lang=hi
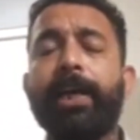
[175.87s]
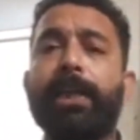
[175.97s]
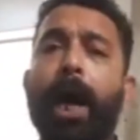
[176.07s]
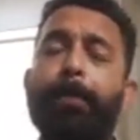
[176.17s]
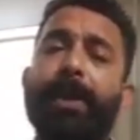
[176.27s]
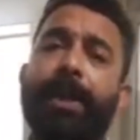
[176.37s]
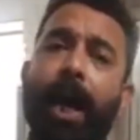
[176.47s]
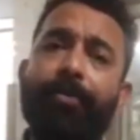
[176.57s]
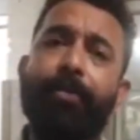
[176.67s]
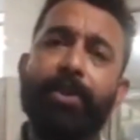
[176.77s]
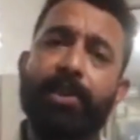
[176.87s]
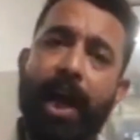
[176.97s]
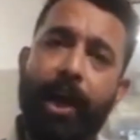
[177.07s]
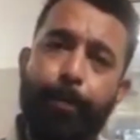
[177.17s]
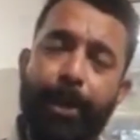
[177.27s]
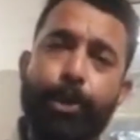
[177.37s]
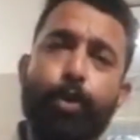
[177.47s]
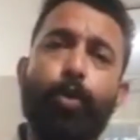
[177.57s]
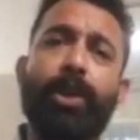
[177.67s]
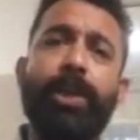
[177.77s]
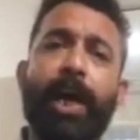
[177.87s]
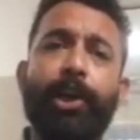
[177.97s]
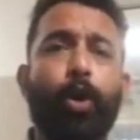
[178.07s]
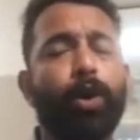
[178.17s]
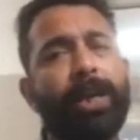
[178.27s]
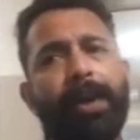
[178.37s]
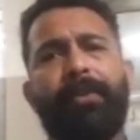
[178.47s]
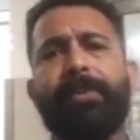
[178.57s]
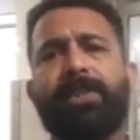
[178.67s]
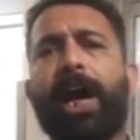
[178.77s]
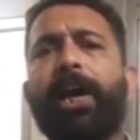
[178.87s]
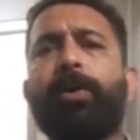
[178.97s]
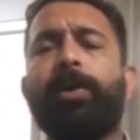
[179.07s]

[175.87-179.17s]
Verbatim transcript: यहाँ पे क्या व्यवस्थाएं मरीजों को दी जा रही हैं और क्या व्यवस्थाएं